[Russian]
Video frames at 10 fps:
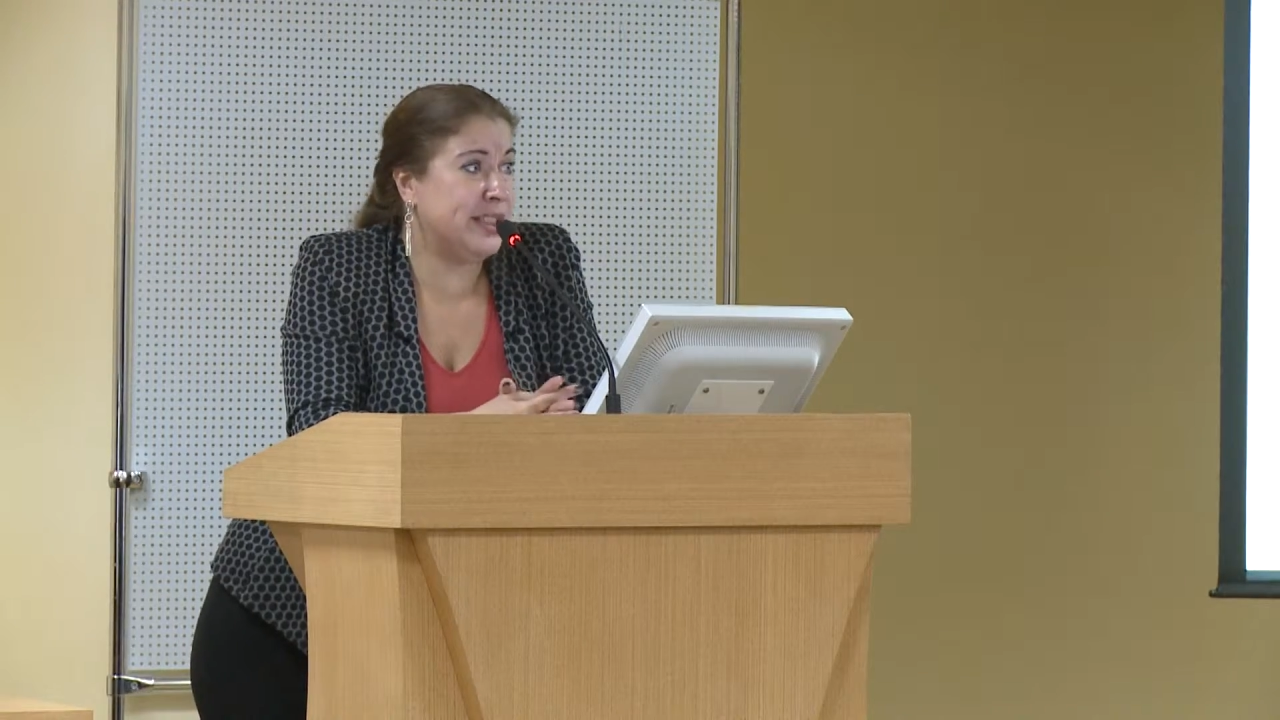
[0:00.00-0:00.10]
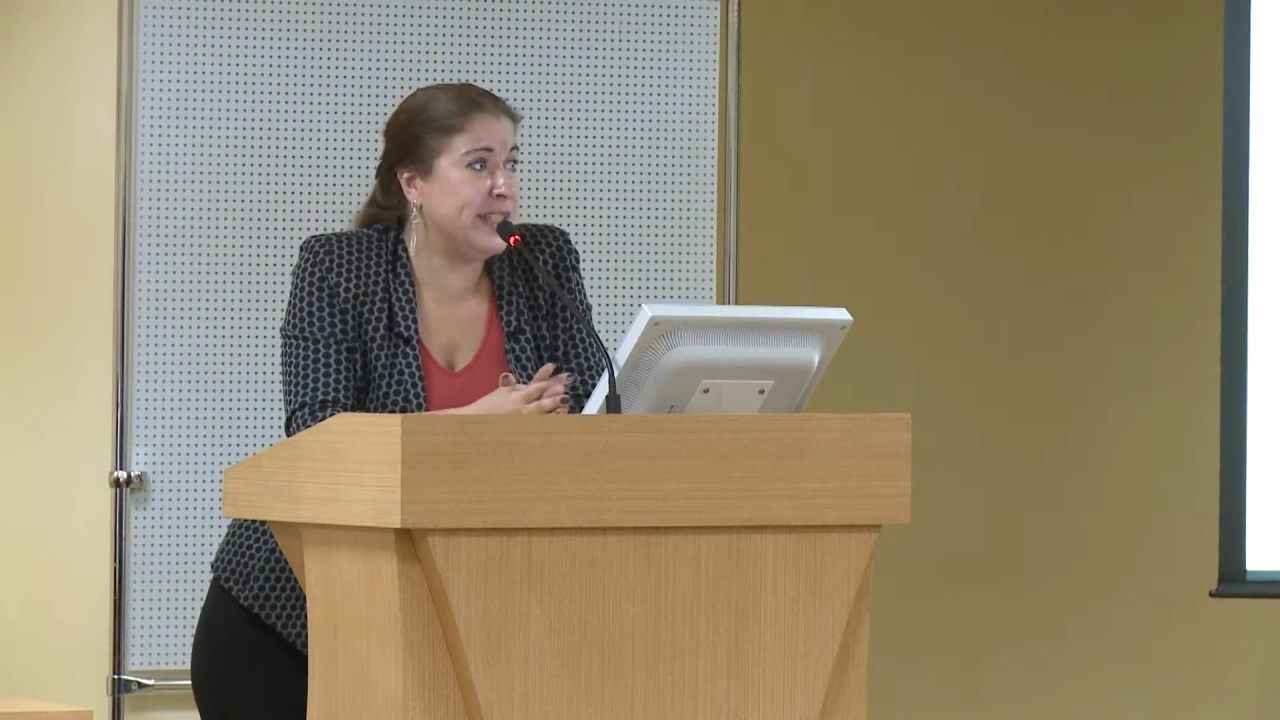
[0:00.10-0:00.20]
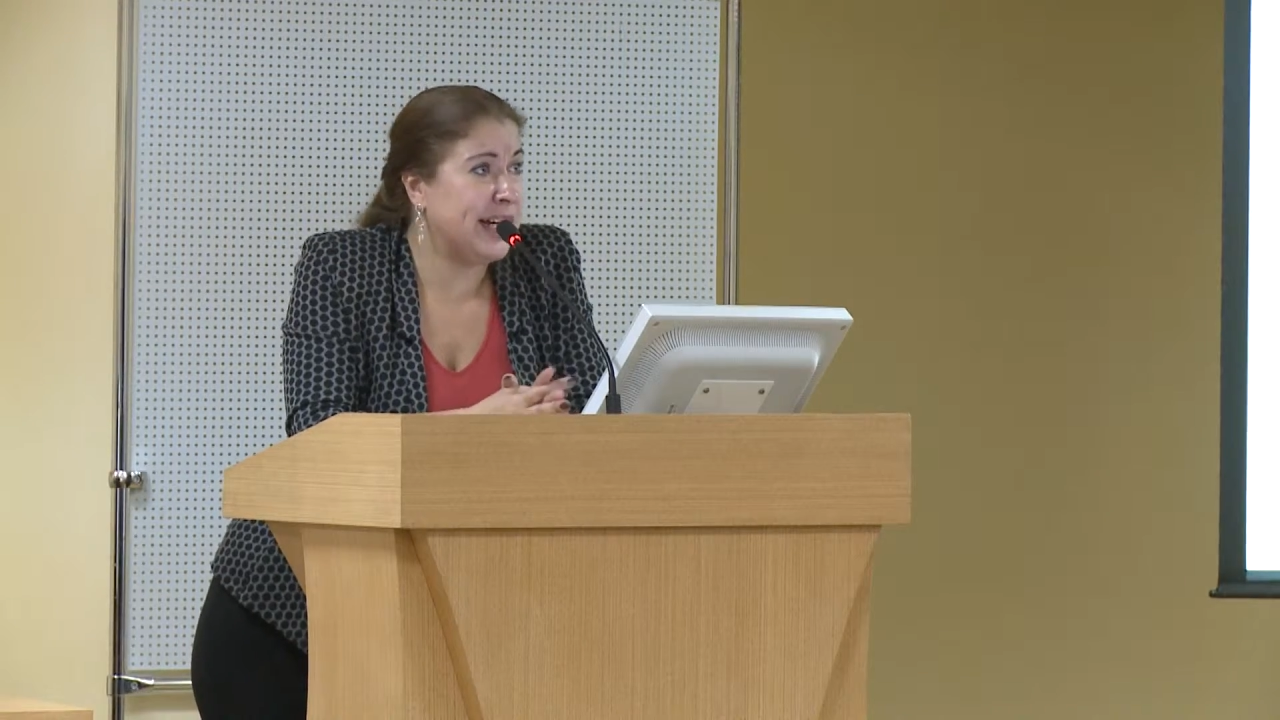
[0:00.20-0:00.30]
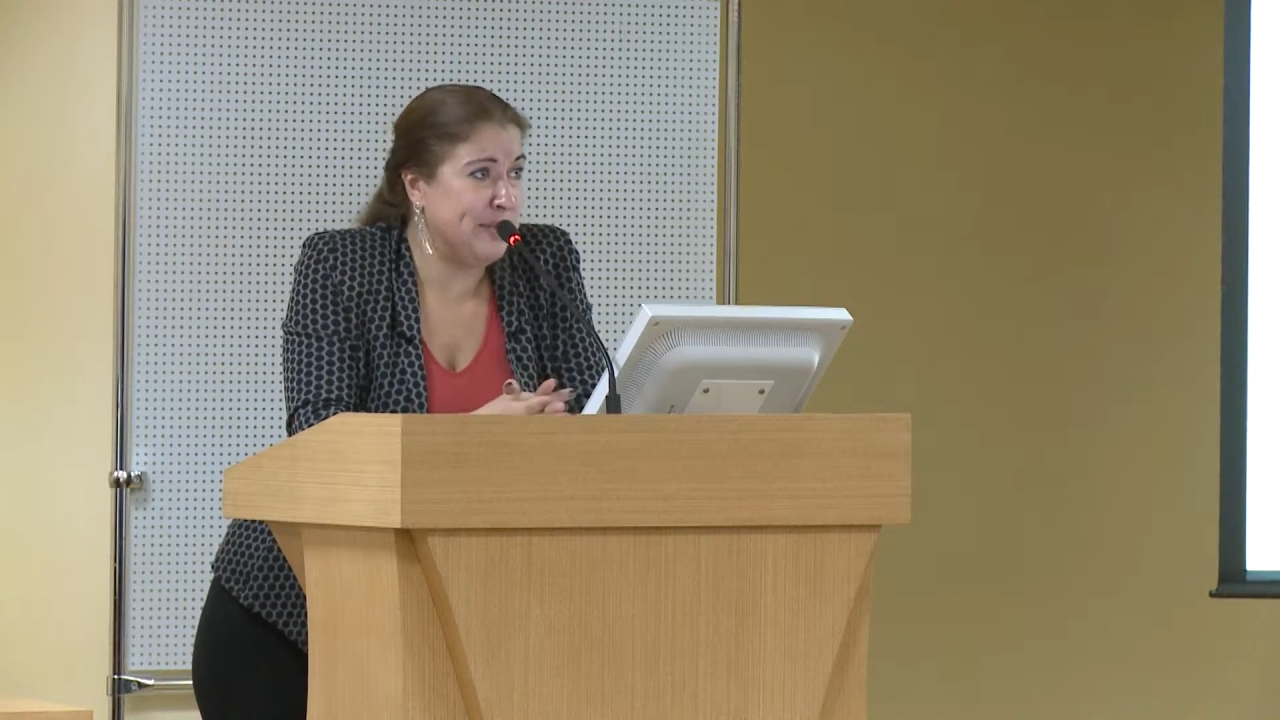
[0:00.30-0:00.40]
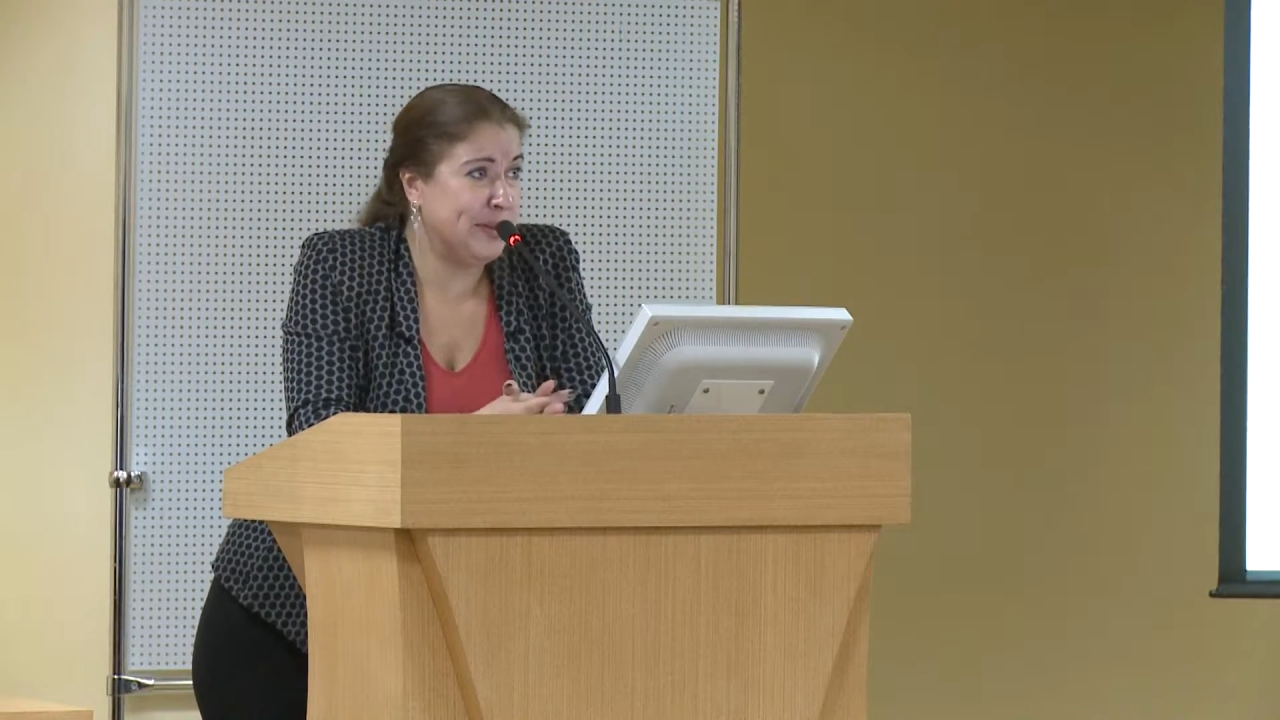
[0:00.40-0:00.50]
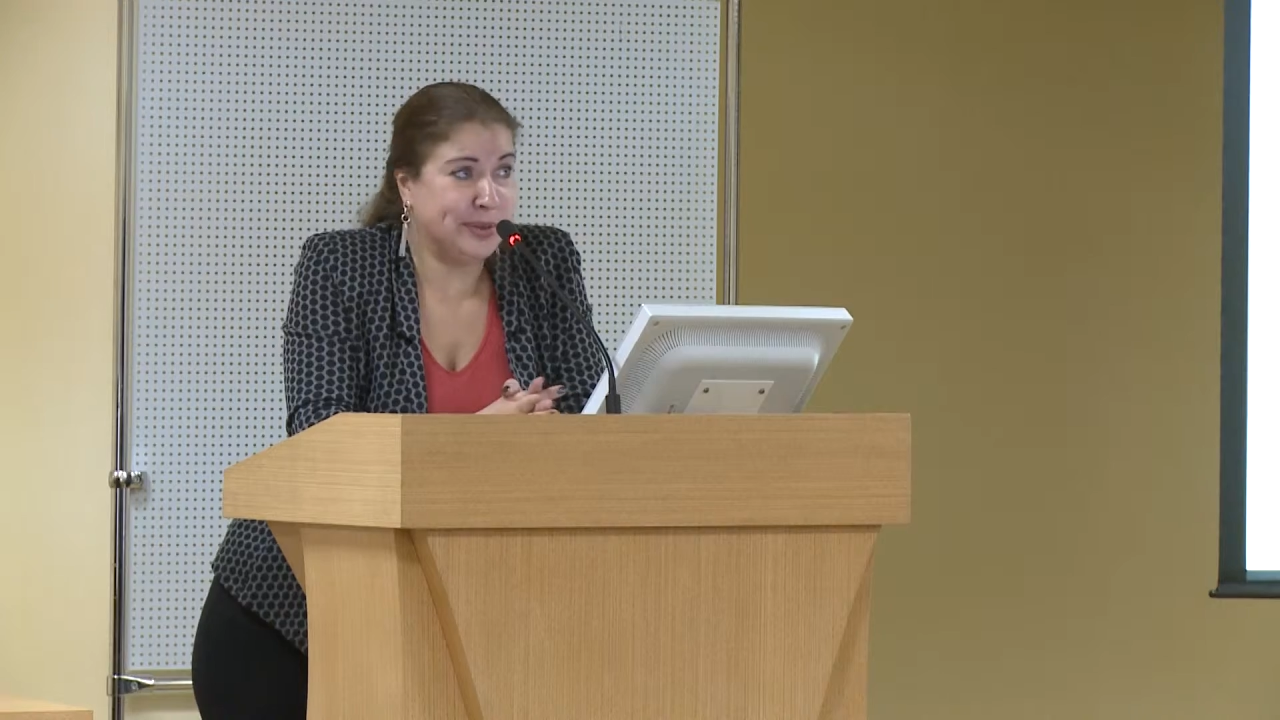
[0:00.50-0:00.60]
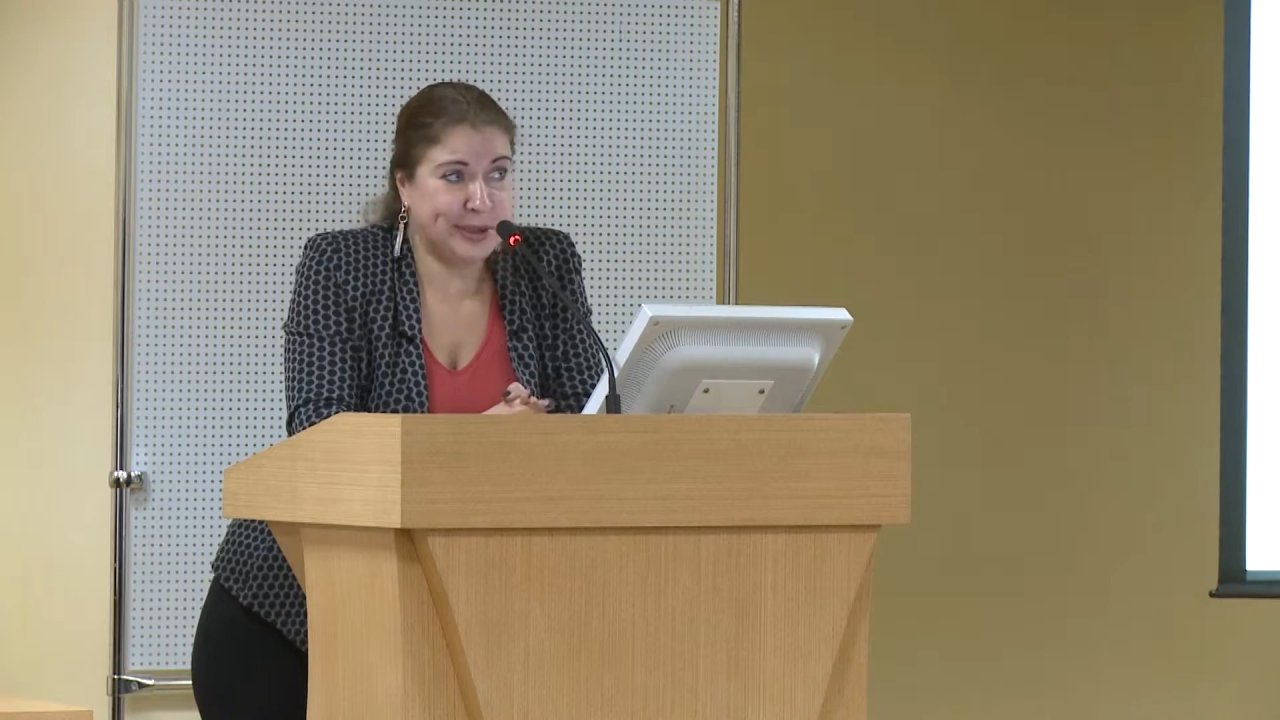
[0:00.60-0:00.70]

социальной